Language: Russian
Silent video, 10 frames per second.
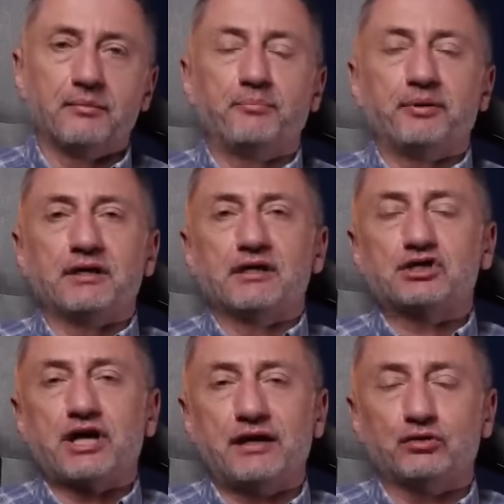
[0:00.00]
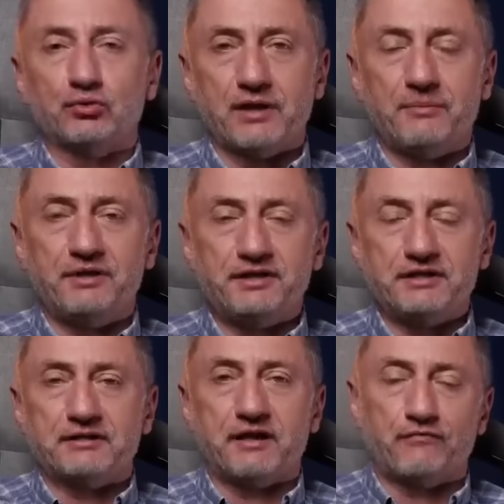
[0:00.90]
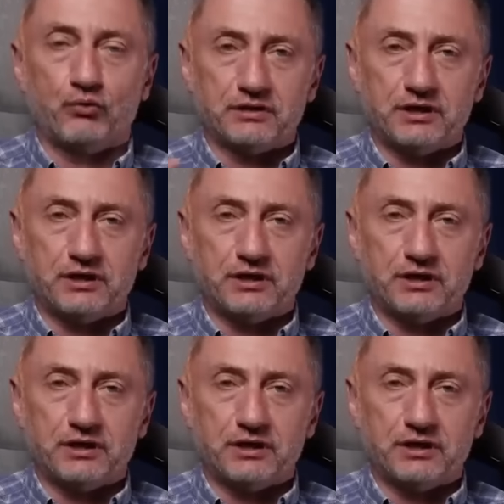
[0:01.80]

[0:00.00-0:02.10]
э приглашали туда министров от